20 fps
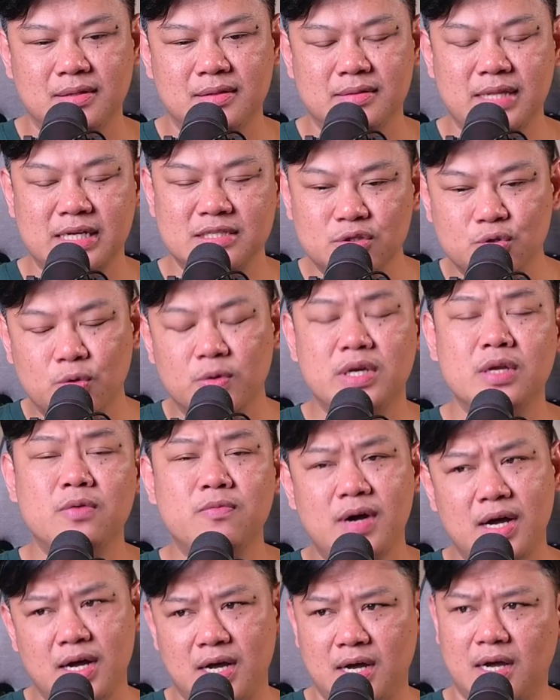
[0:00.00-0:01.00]
แต่เจ้าตัวคิด
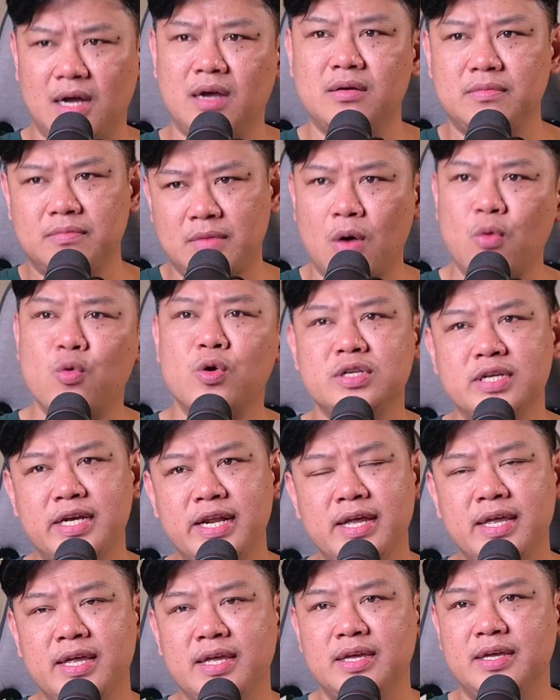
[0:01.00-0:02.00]
ว่าเขาควรจะ
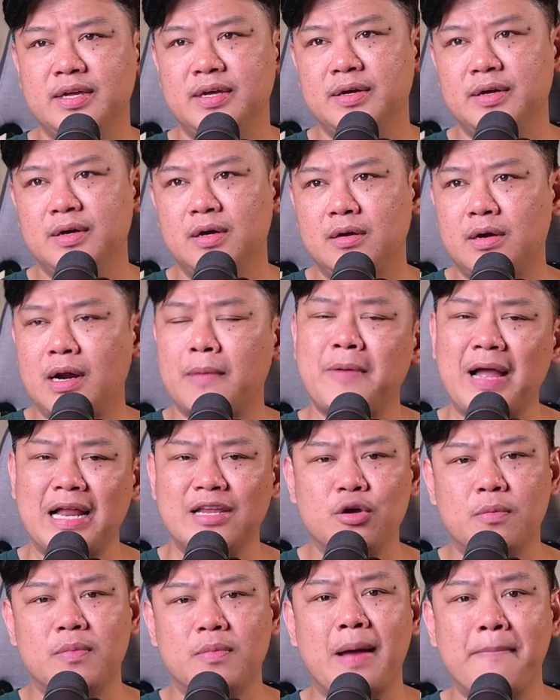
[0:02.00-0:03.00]
ได้รับการ
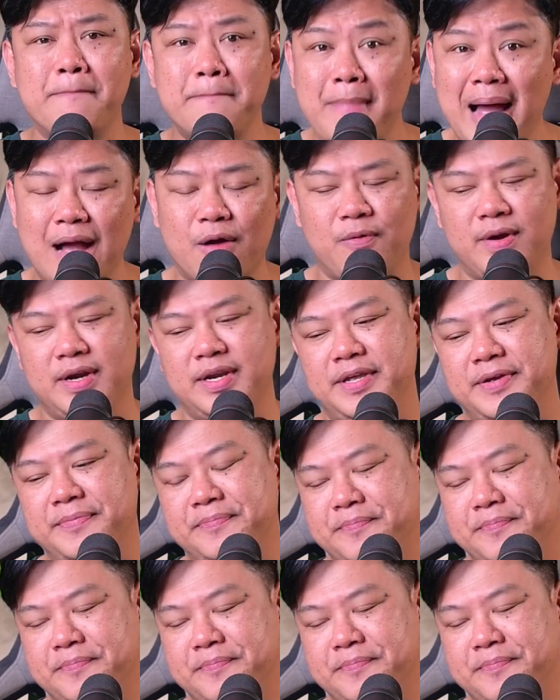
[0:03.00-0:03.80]
ยอมรับมากกว่านี้